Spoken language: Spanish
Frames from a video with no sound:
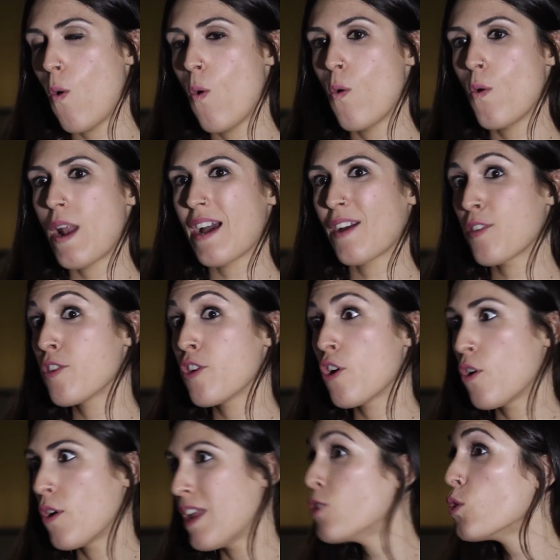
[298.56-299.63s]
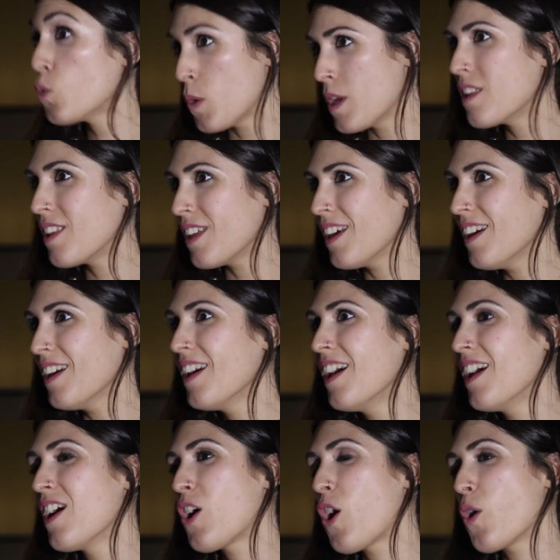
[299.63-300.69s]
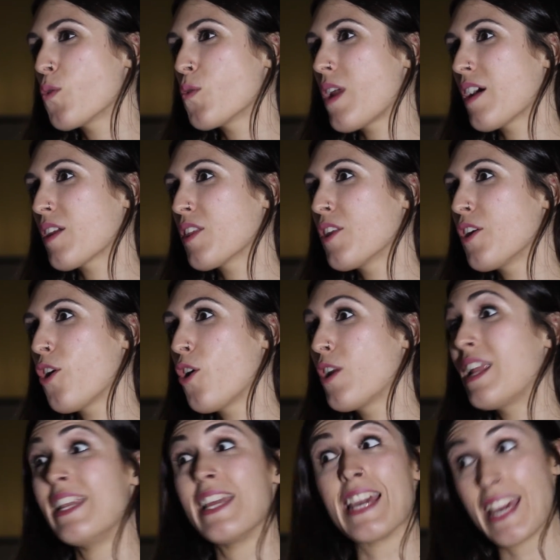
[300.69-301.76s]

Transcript: una acción en Twenty con una acción en